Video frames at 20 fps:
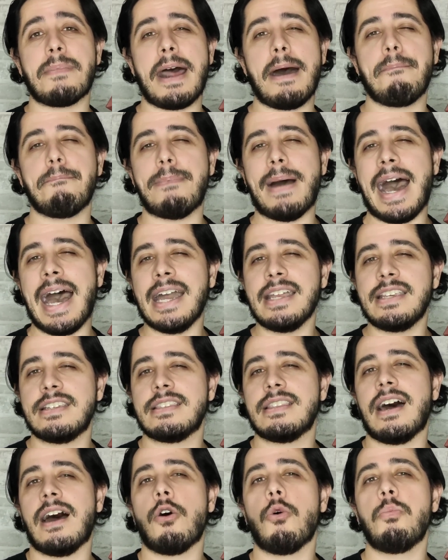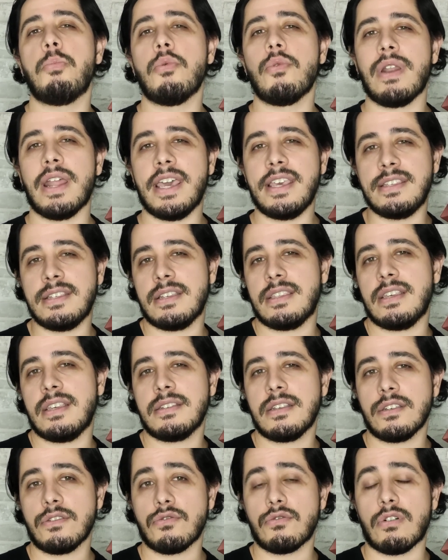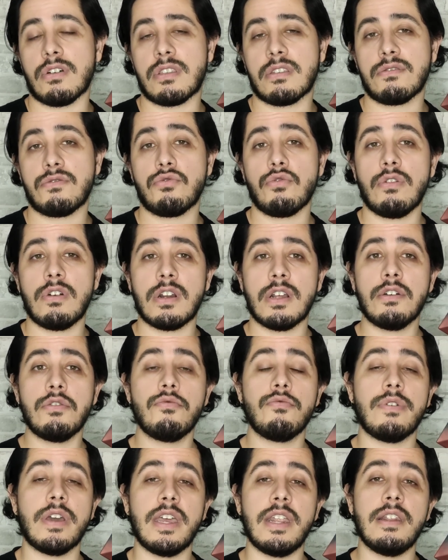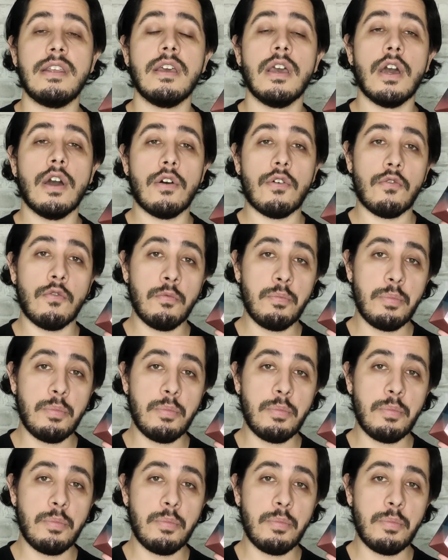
quebrar parte da opulência dessas notas, tornando ele